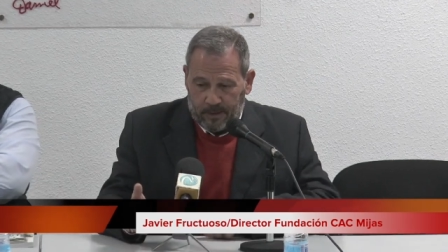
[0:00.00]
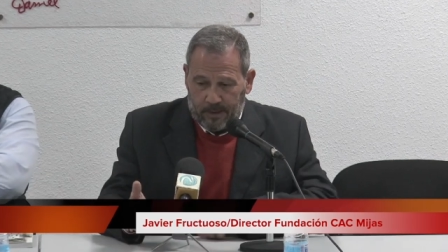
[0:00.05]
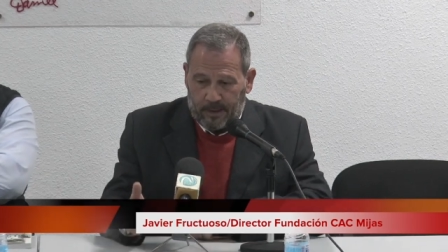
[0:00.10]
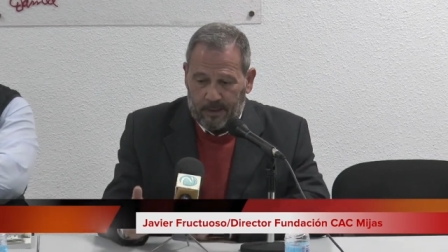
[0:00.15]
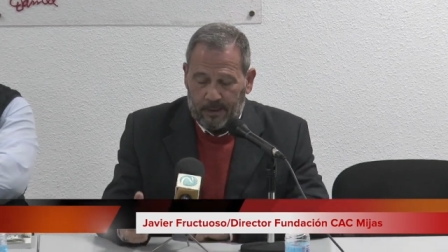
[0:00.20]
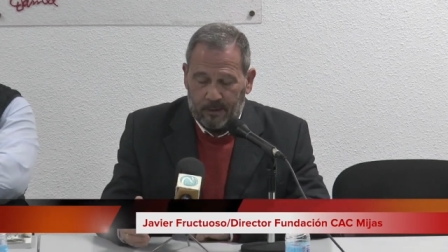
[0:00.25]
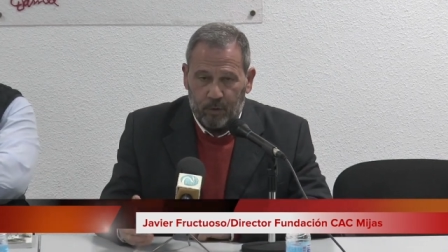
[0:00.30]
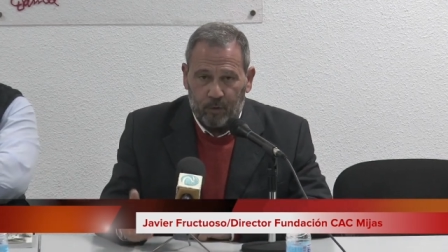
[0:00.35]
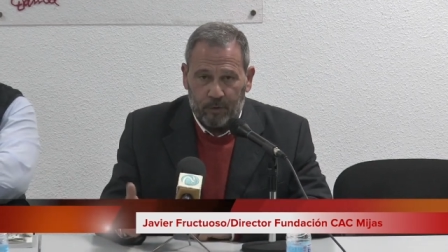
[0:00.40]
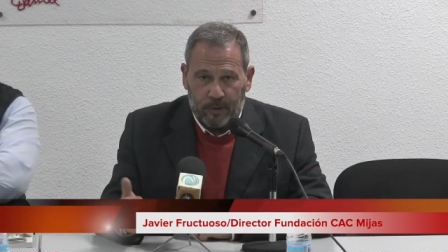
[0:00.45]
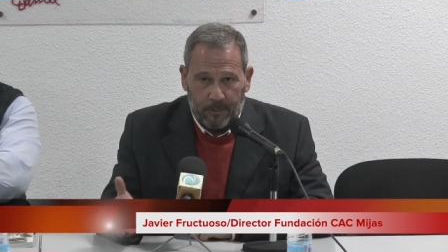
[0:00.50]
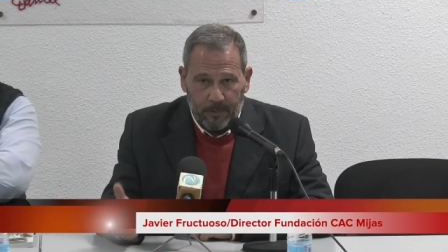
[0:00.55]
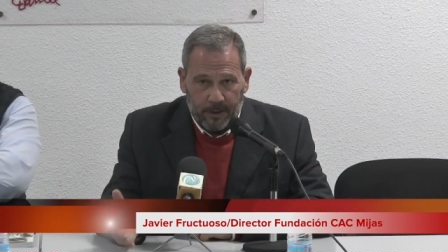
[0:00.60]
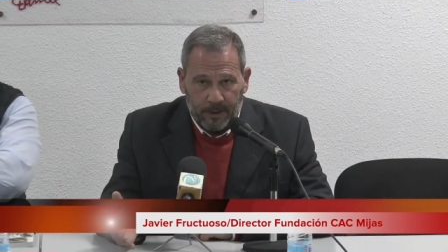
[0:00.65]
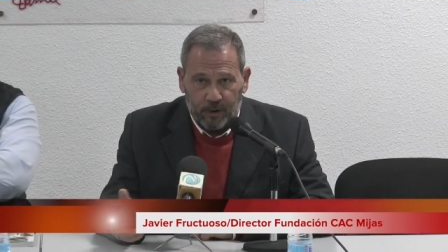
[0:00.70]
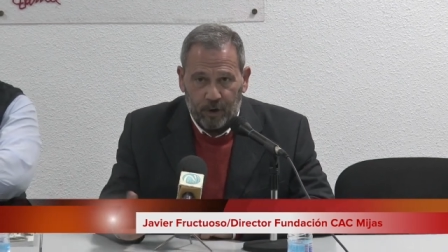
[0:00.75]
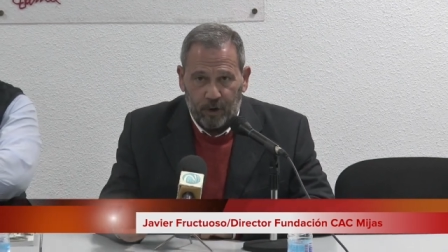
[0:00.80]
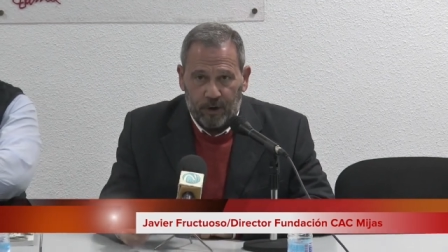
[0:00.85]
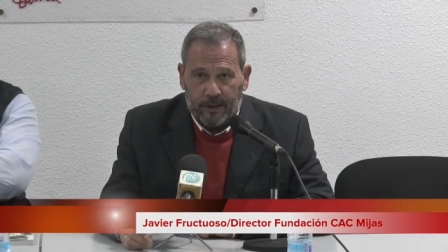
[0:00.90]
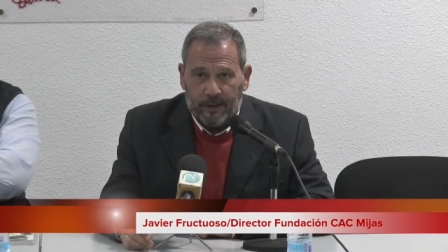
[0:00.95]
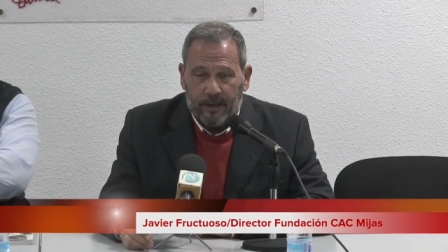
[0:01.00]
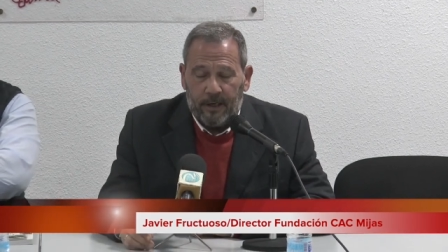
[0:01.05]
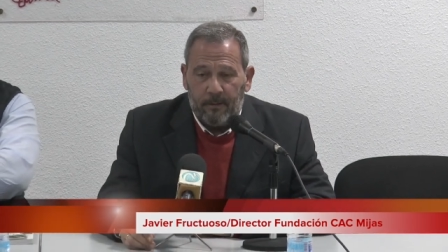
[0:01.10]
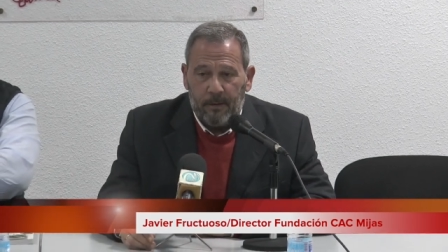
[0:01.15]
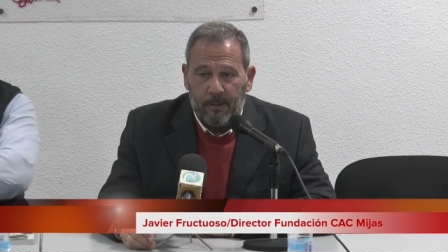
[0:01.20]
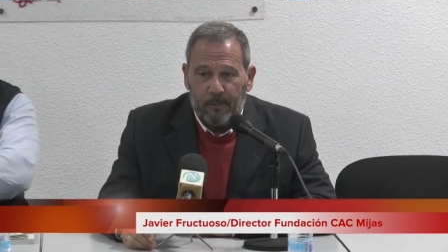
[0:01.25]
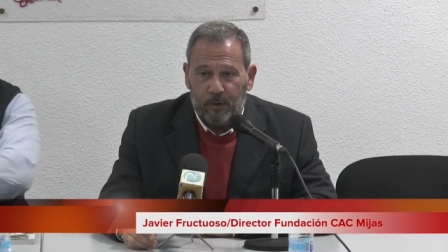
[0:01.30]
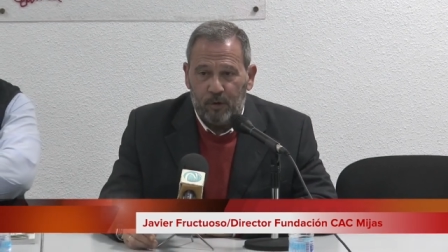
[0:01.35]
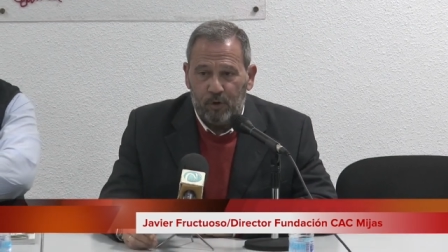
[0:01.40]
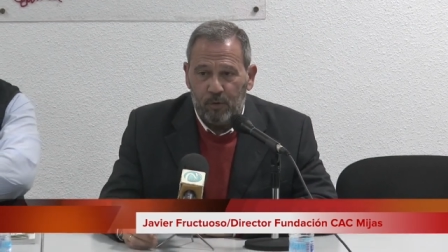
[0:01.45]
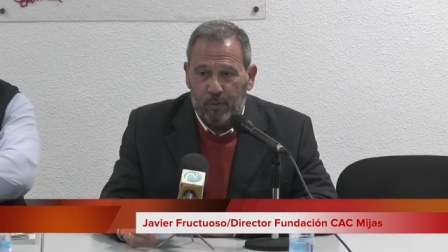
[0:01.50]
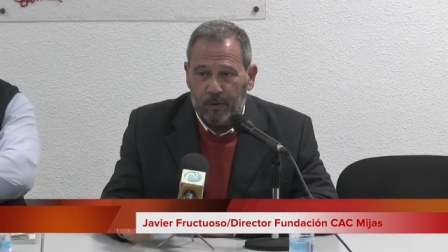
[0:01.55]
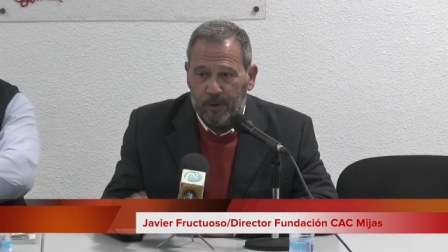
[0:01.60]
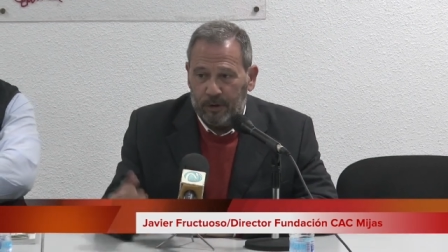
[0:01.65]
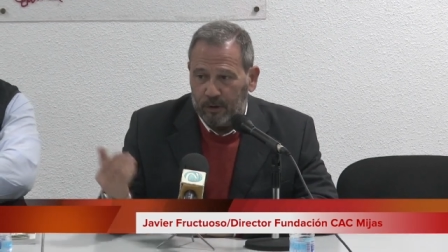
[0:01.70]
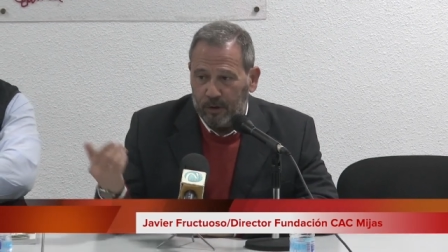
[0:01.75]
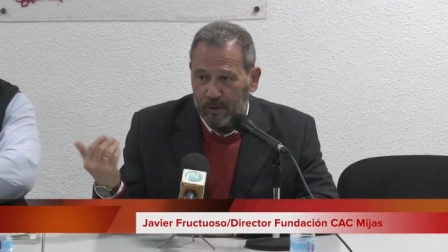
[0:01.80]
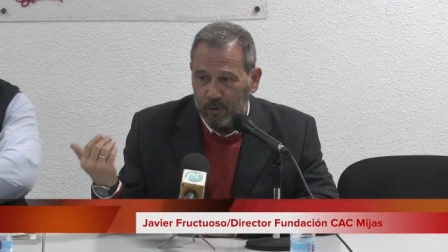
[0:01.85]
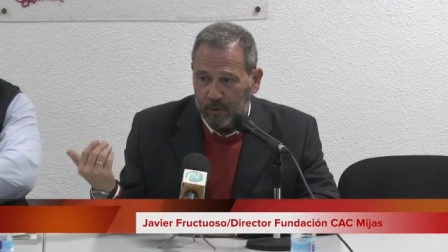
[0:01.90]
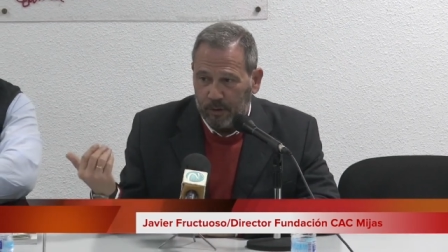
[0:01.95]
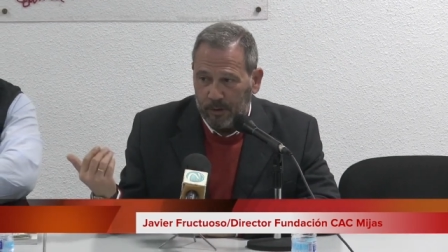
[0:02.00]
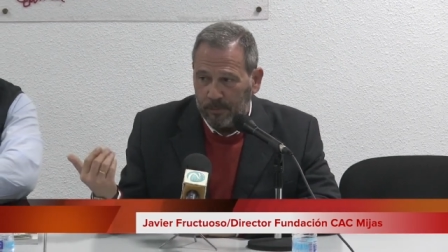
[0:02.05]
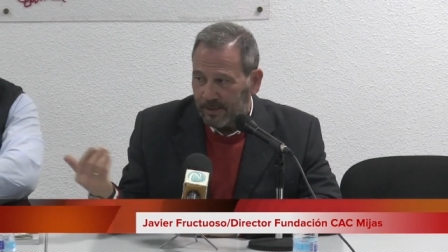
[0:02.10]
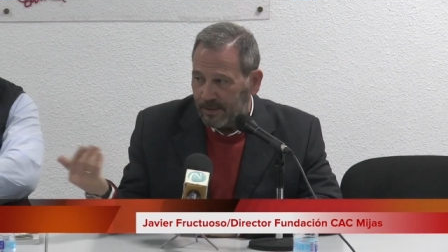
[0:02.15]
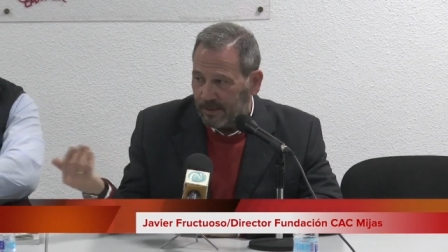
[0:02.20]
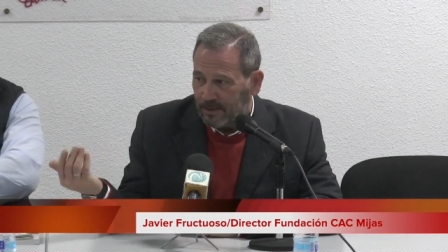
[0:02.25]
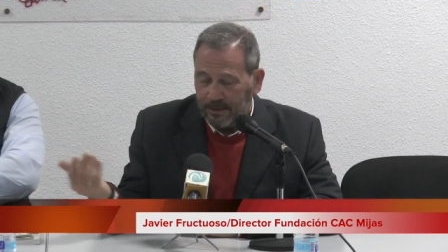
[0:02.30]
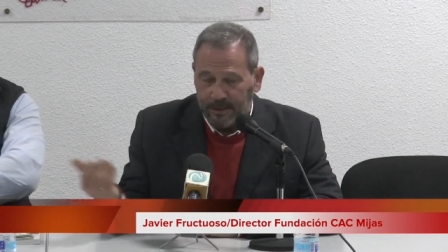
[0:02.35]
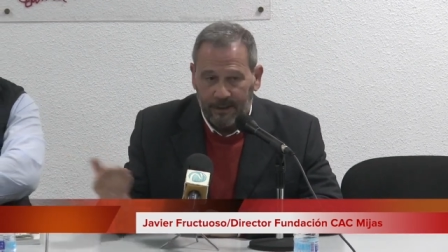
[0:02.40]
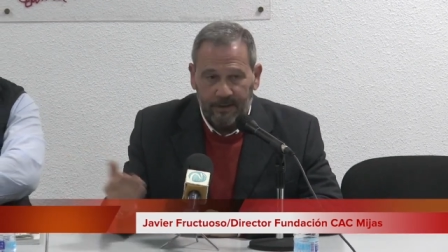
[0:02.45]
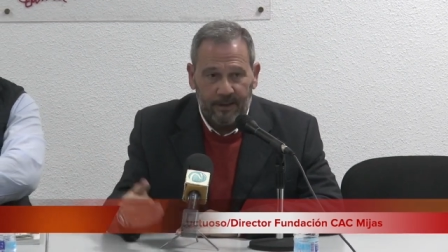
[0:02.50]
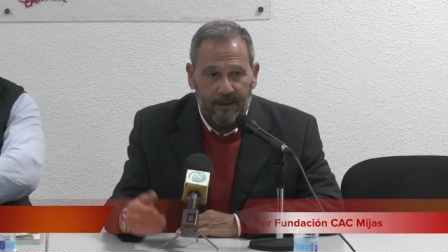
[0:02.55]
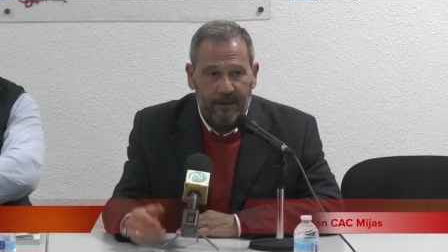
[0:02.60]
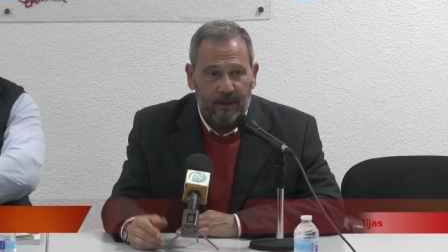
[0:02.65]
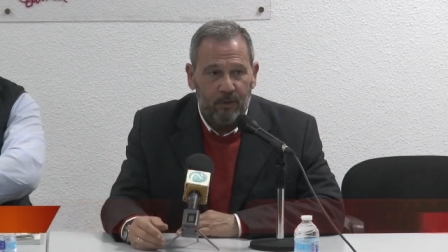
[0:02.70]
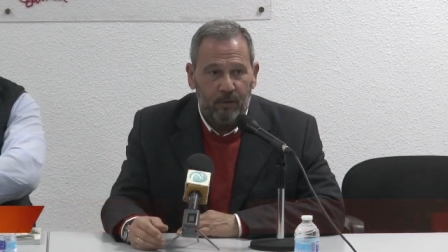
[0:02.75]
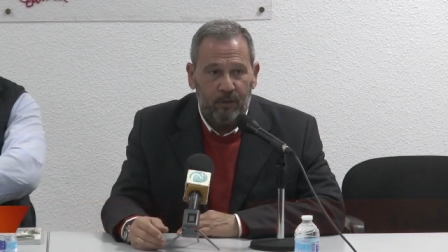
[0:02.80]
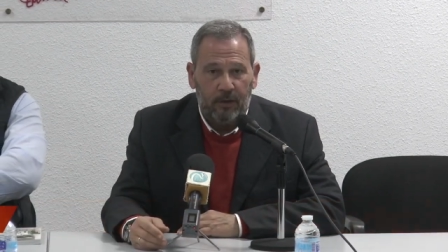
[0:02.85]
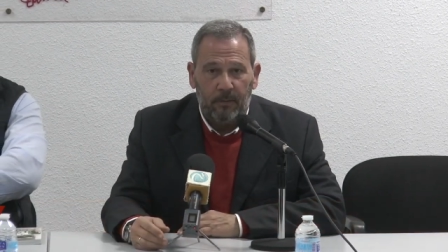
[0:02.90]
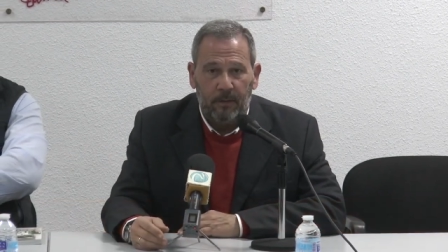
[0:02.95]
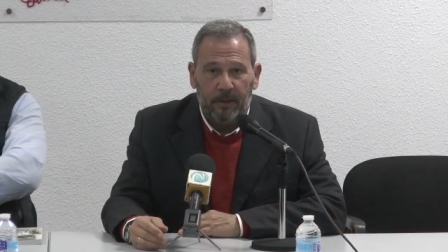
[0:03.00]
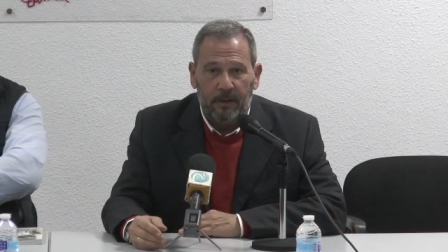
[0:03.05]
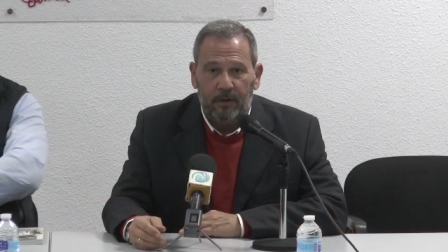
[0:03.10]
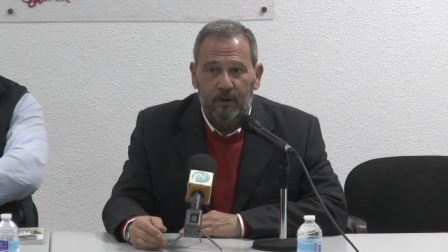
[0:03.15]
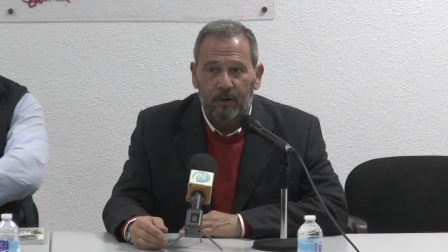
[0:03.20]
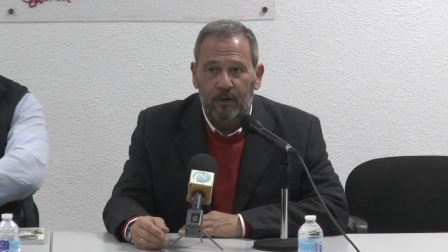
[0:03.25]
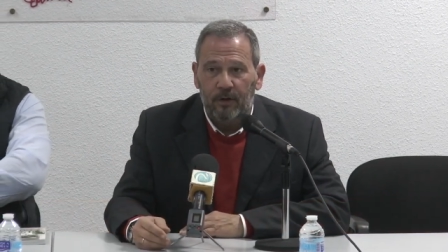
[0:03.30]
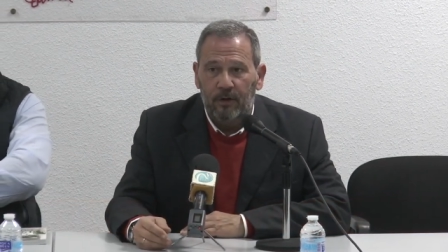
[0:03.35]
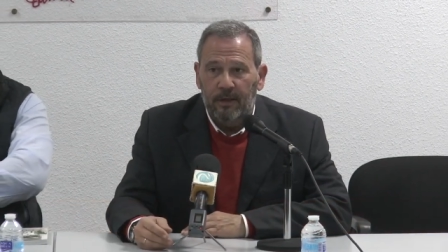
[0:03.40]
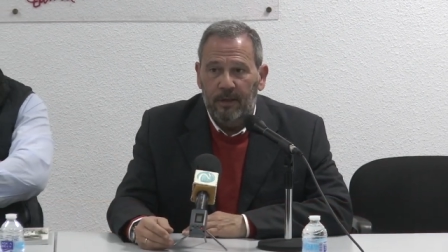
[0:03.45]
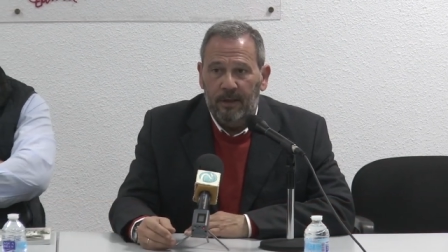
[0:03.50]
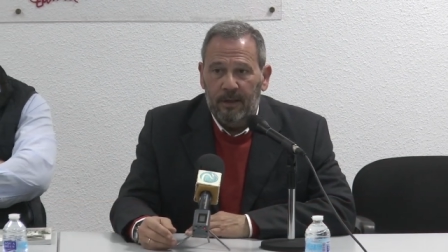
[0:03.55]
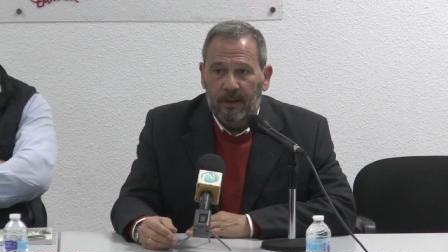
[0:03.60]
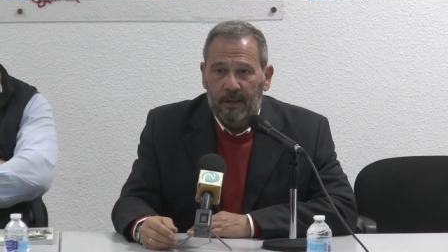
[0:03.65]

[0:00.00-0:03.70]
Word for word: al Ayuntamiento de Nerva, por supuesto, a sus representantes del Ayuntamiento